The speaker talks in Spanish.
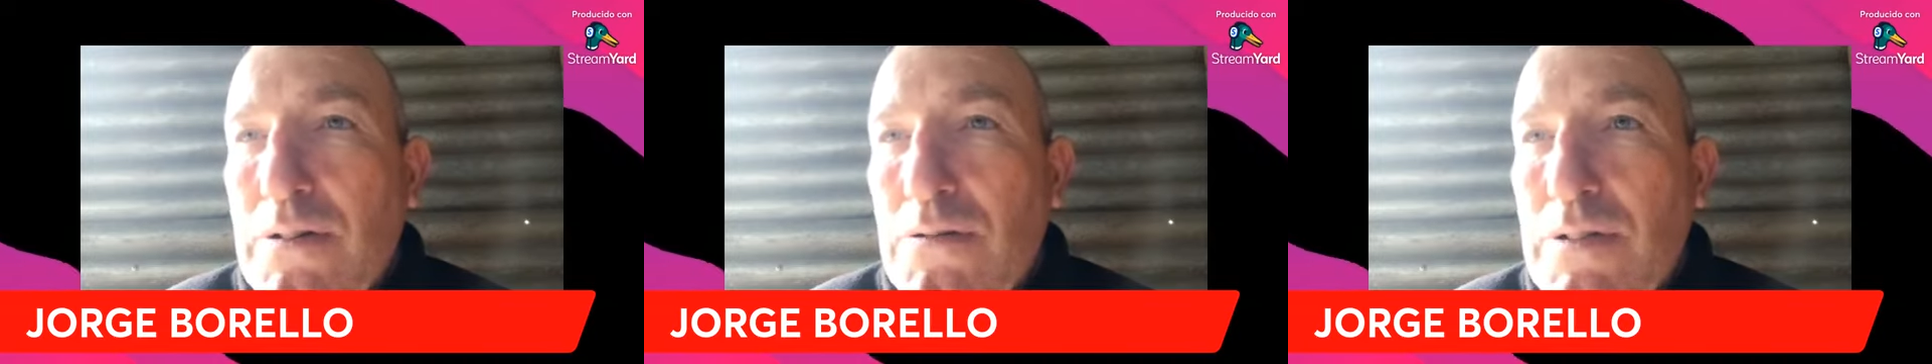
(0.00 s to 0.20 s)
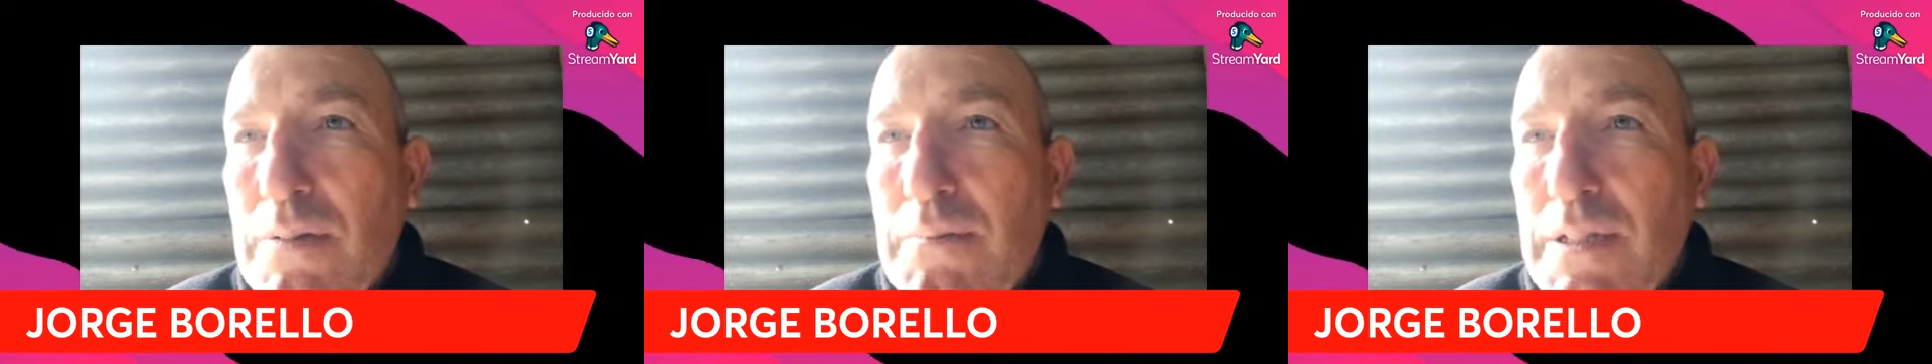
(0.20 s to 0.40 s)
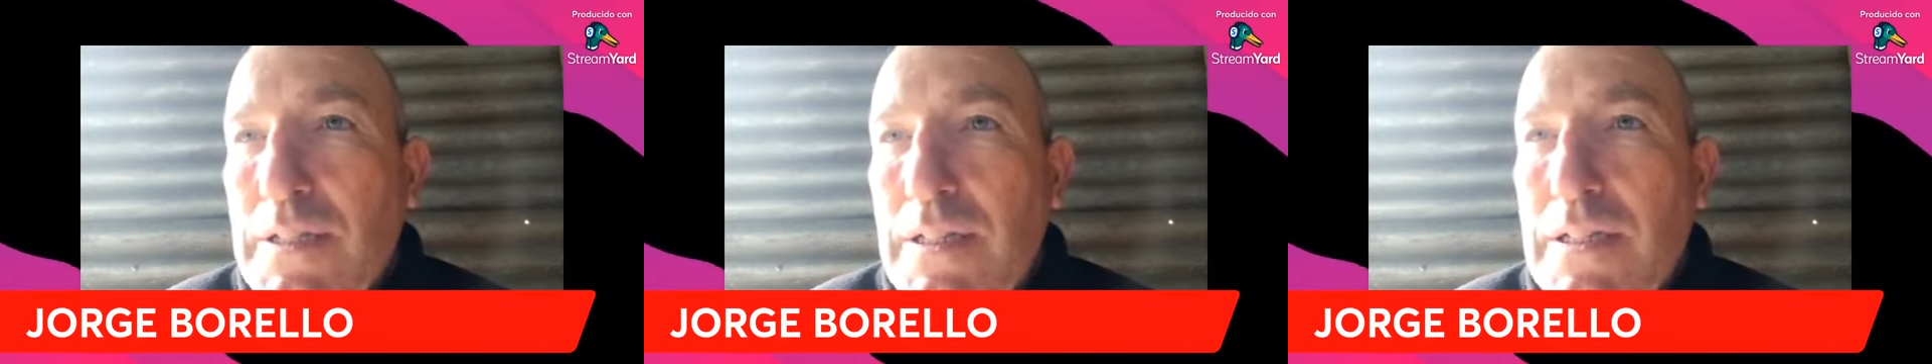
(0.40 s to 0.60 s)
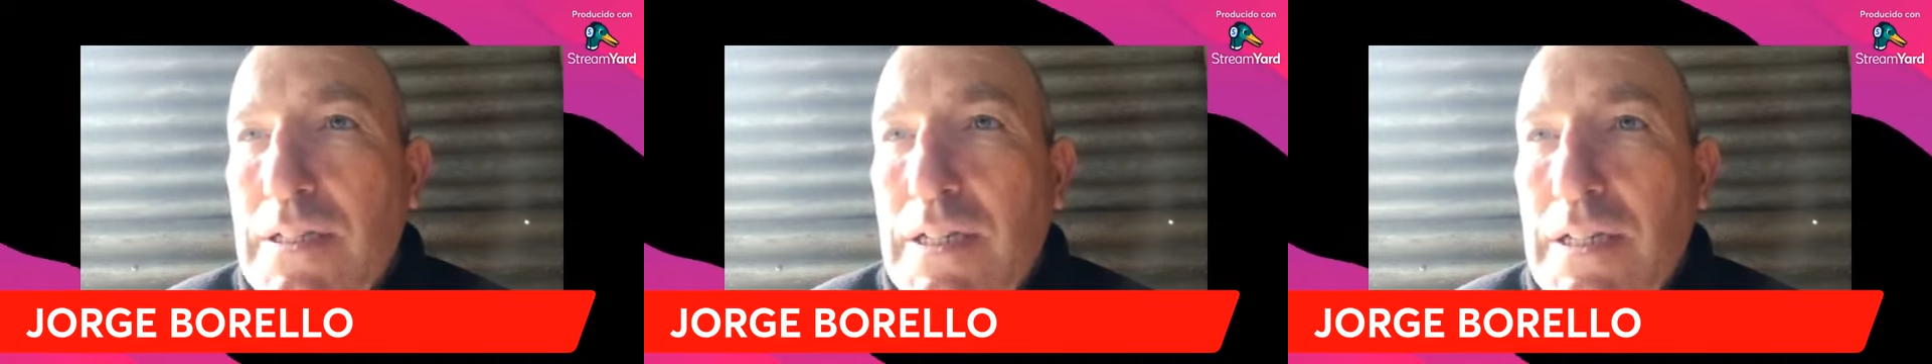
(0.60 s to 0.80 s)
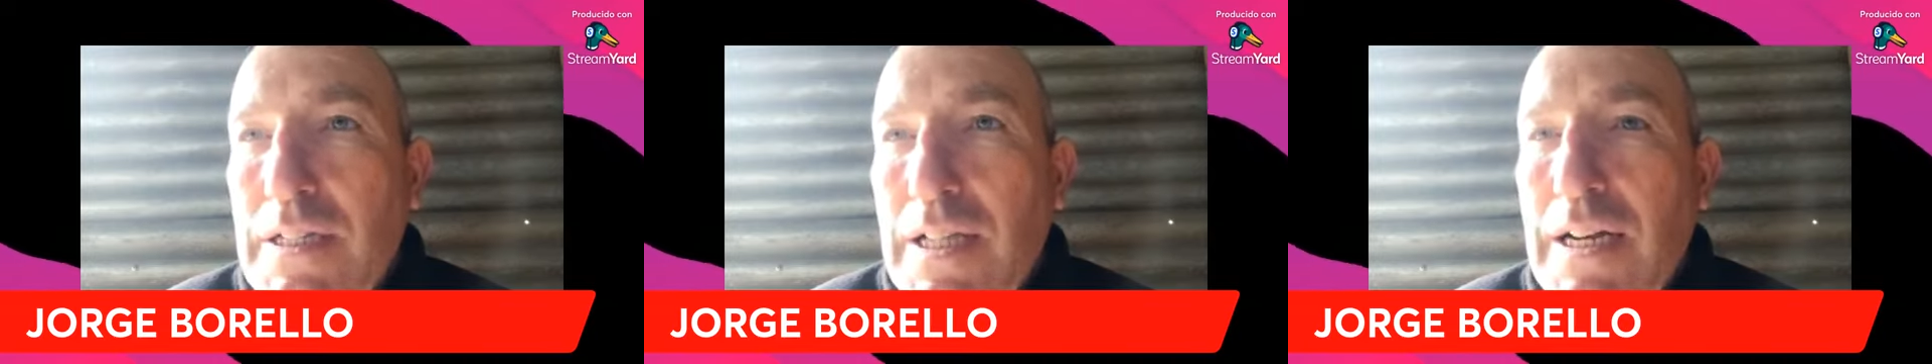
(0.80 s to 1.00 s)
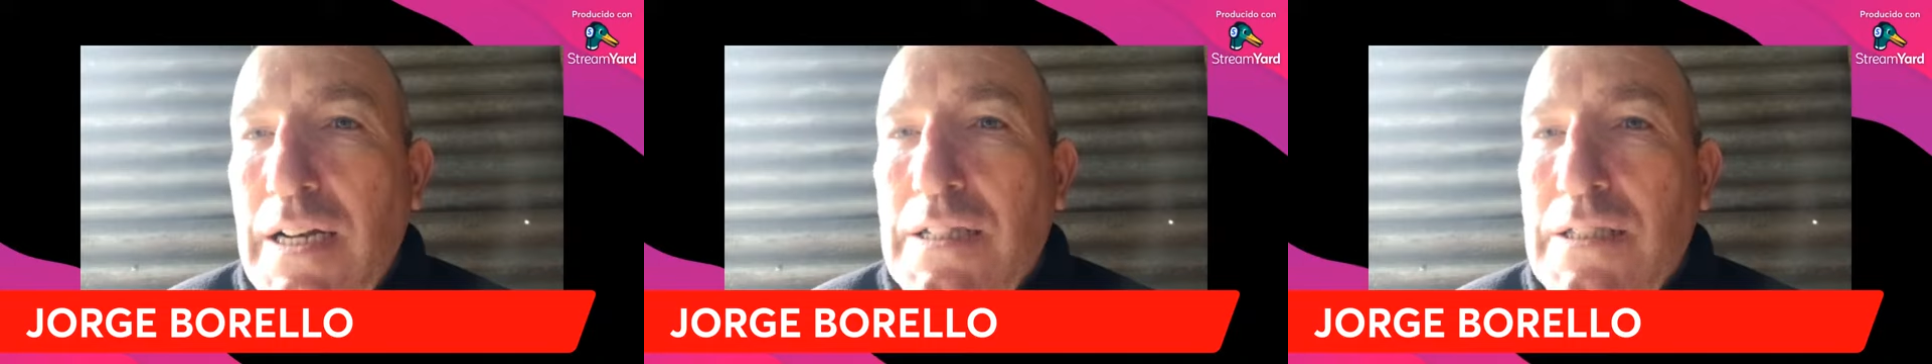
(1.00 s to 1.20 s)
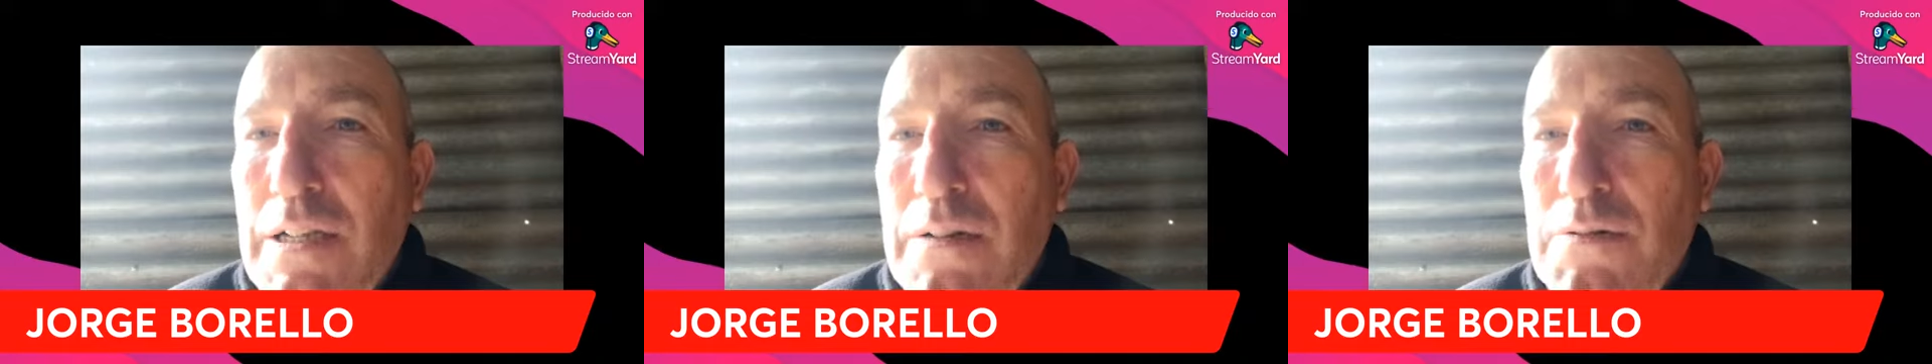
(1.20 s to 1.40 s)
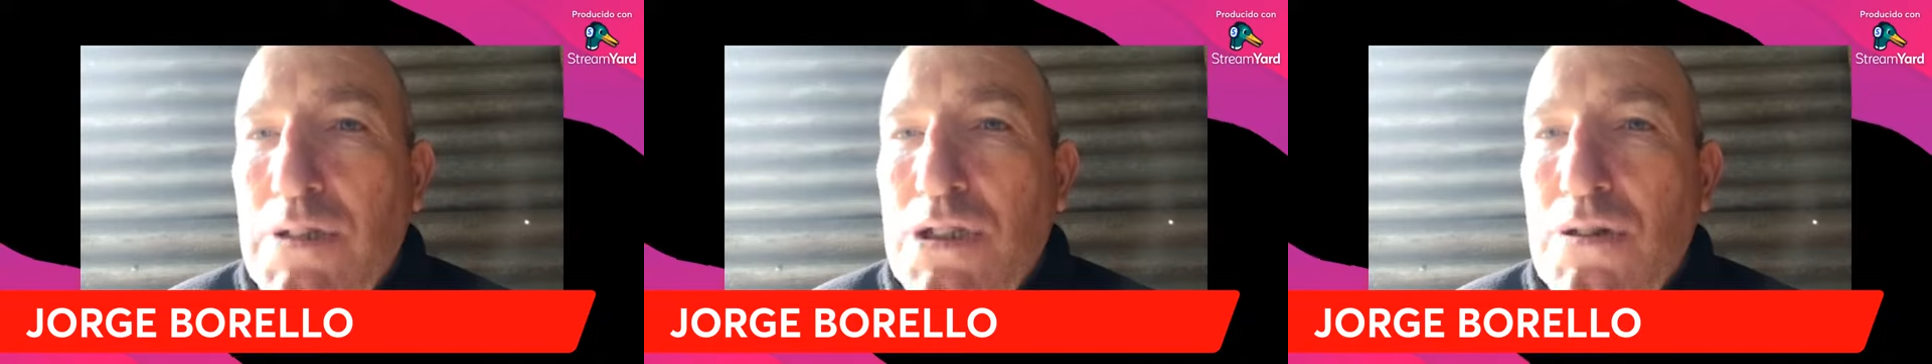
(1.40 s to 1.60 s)
justamente estar al
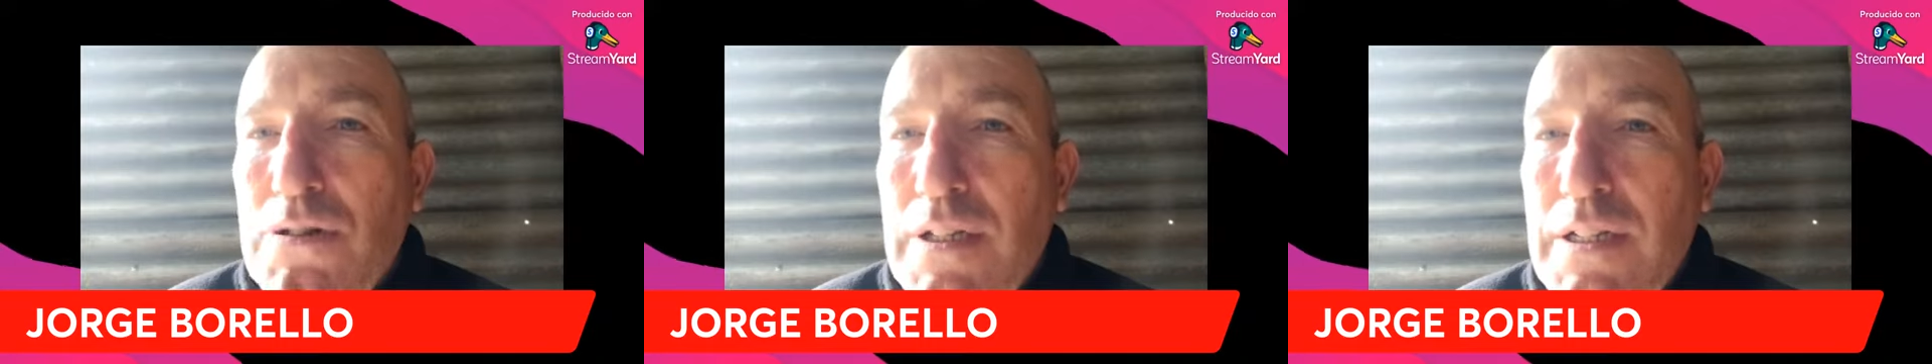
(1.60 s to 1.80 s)
servicio